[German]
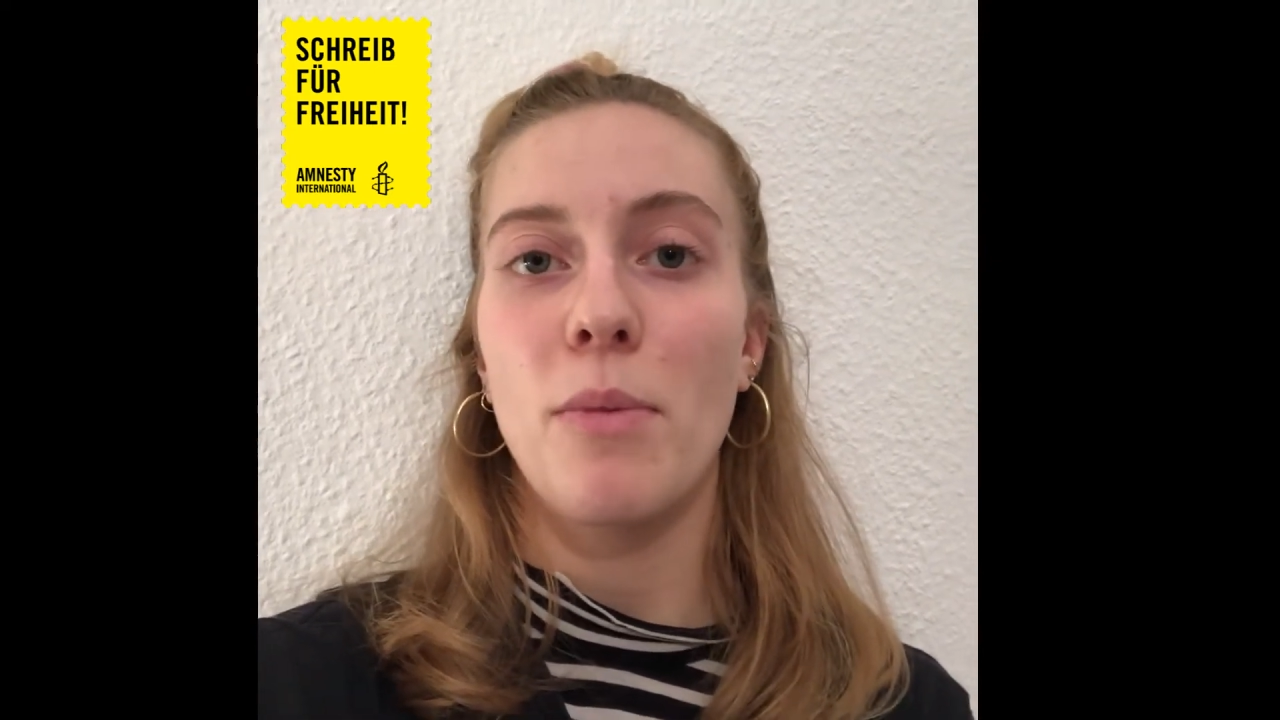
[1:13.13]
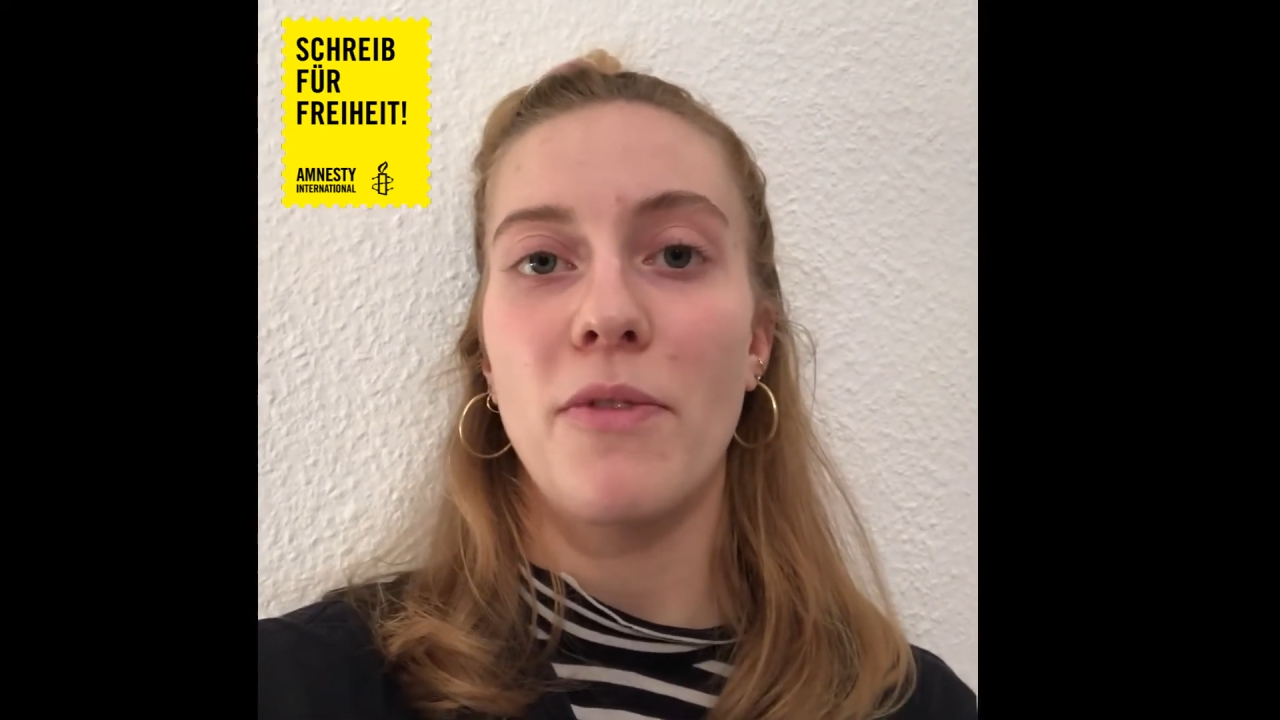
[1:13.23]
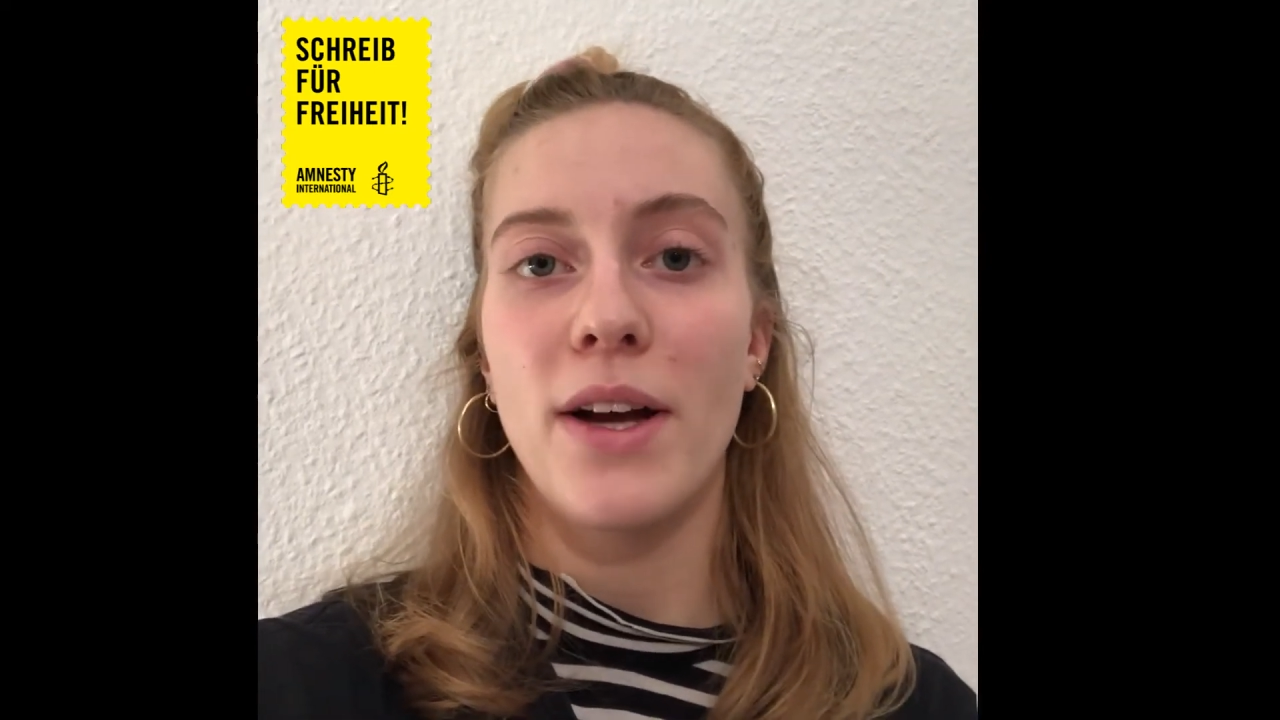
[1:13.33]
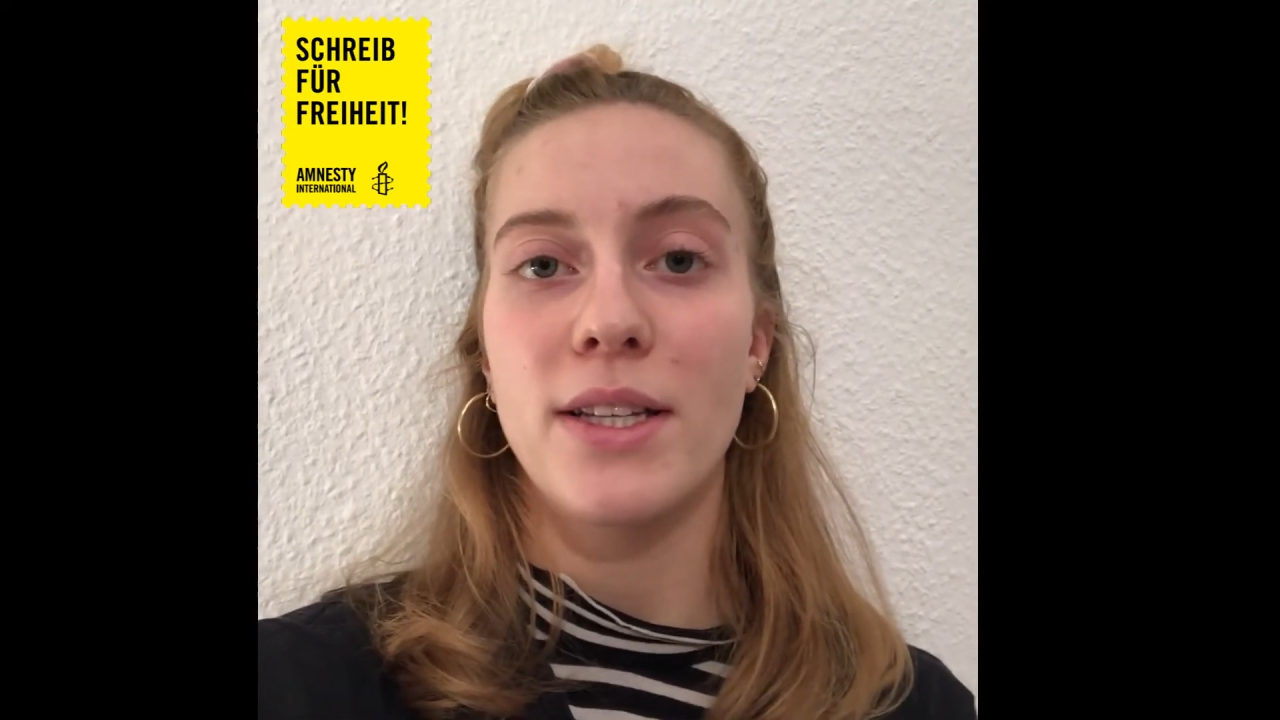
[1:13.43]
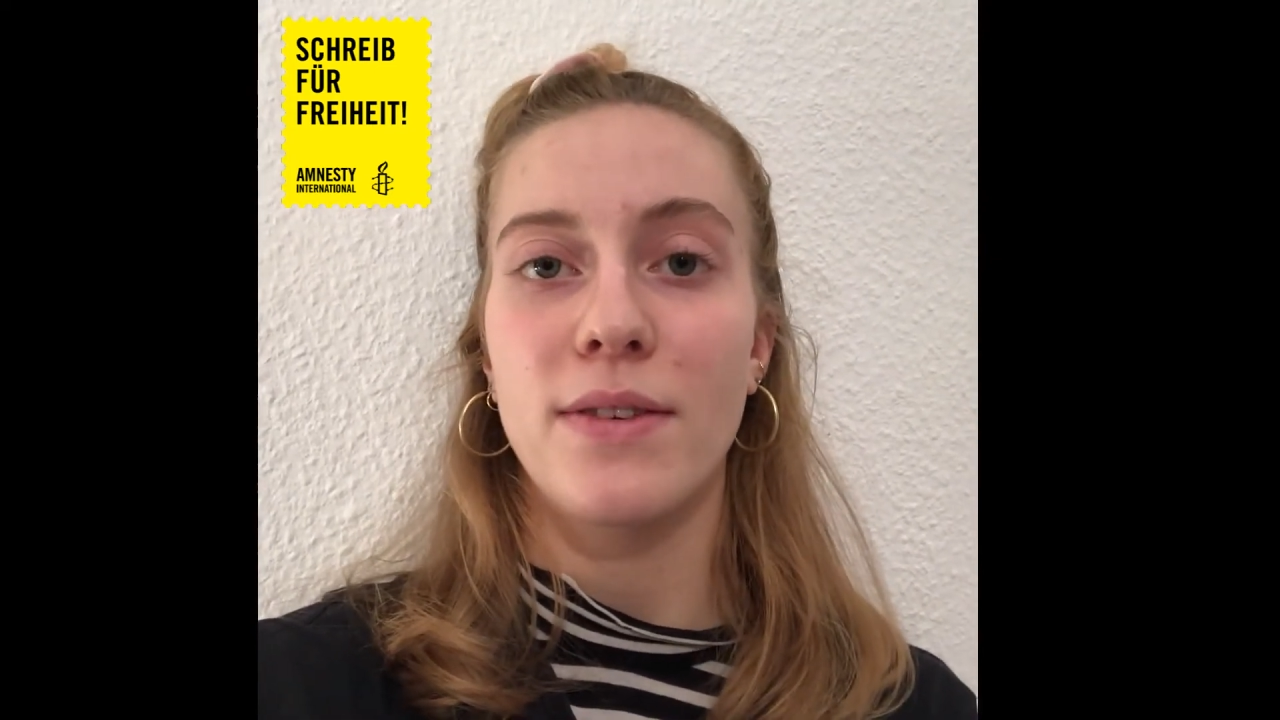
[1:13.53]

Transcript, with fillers: Opfer eines